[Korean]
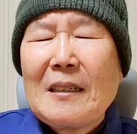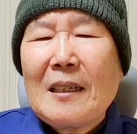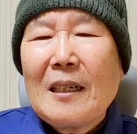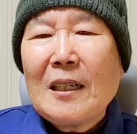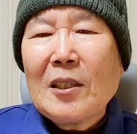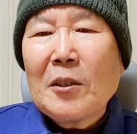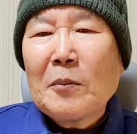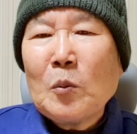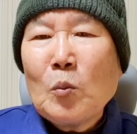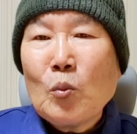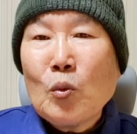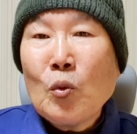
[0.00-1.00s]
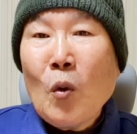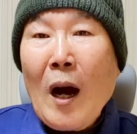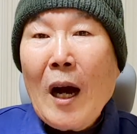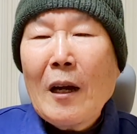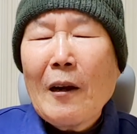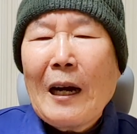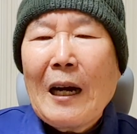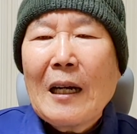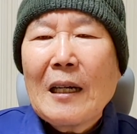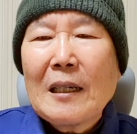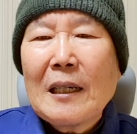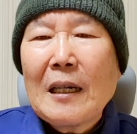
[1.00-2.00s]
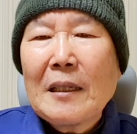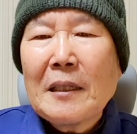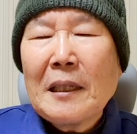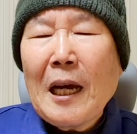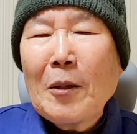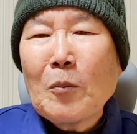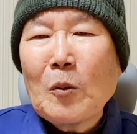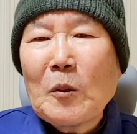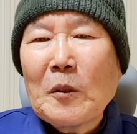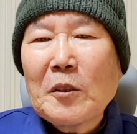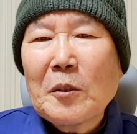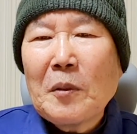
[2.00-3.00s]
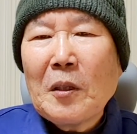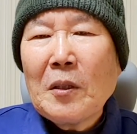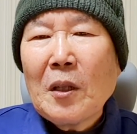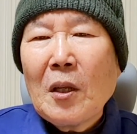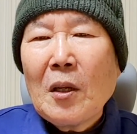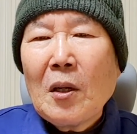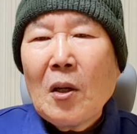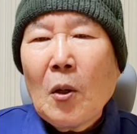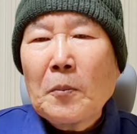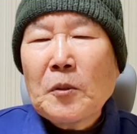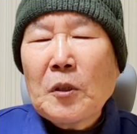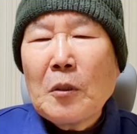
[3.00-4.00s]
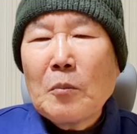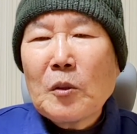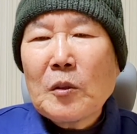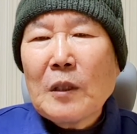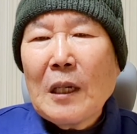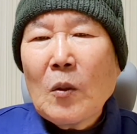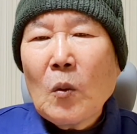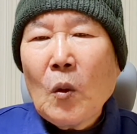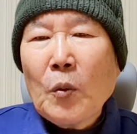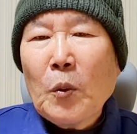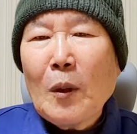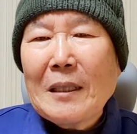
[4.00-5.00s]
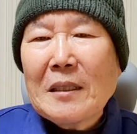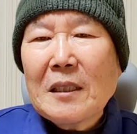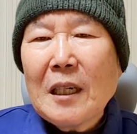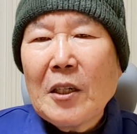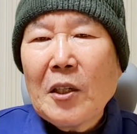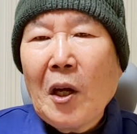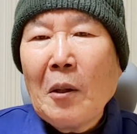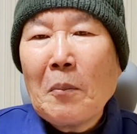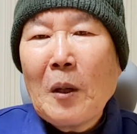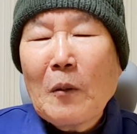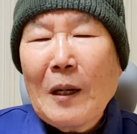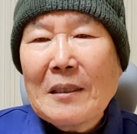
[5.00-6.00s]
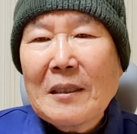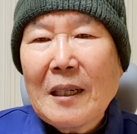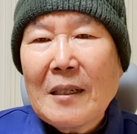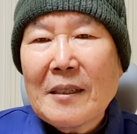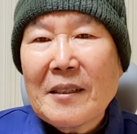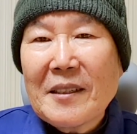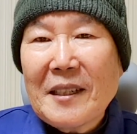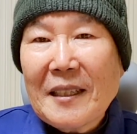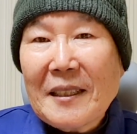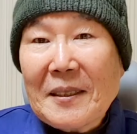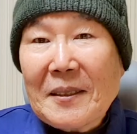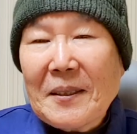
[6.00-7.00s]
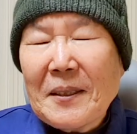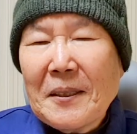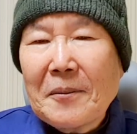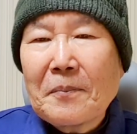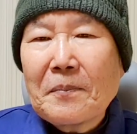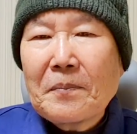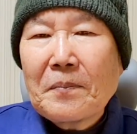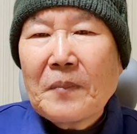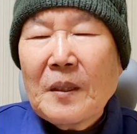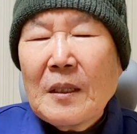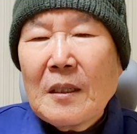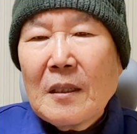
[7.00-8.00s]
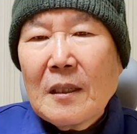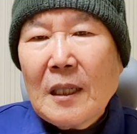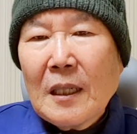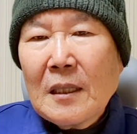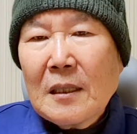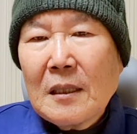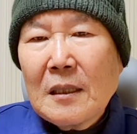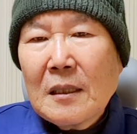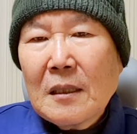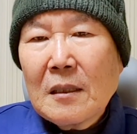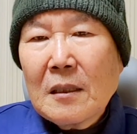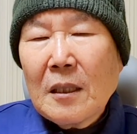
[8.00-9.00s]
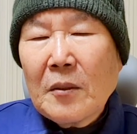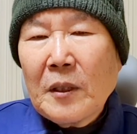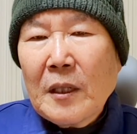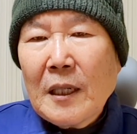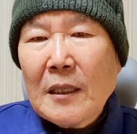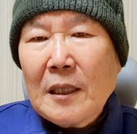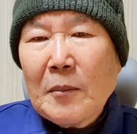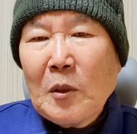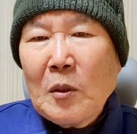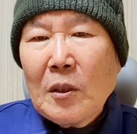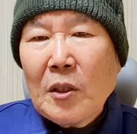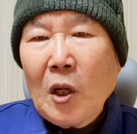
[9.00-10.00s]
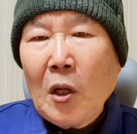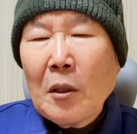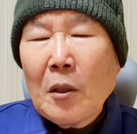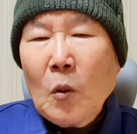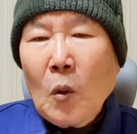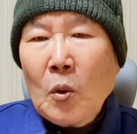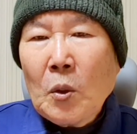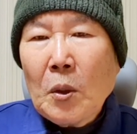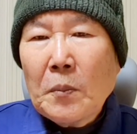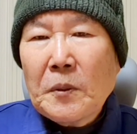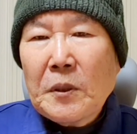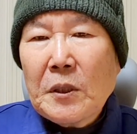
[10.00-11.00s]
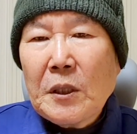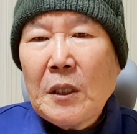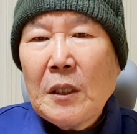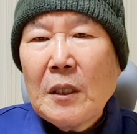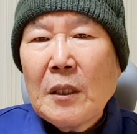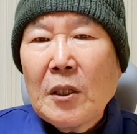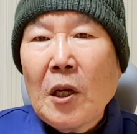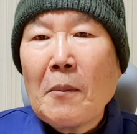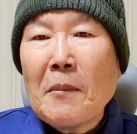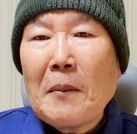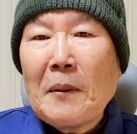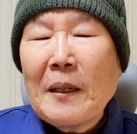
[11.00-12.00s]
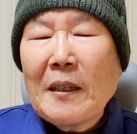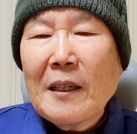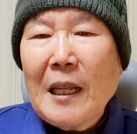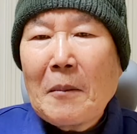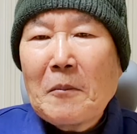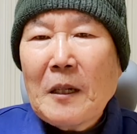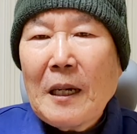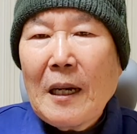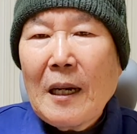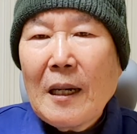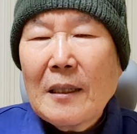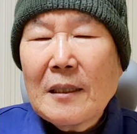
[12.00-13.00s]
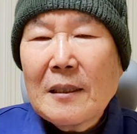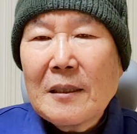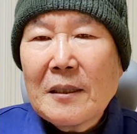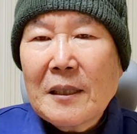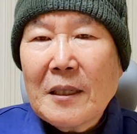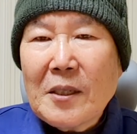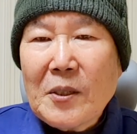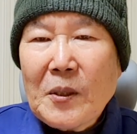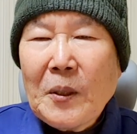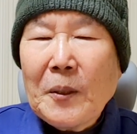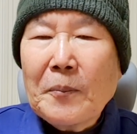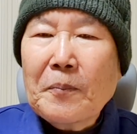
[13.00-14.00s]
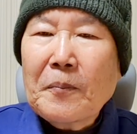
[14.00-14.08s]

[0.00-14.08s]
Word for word: 어, 여러분 무화과 할때 한문으로 쓰면 없을 무자, 꽃화자, 열매과자를 쓰지 않겠어요? 그러니까 그 뜻대로 얘기하자면 열, 어, 꽃 없이 열매 맺는 나무라는 뜻이겠죠.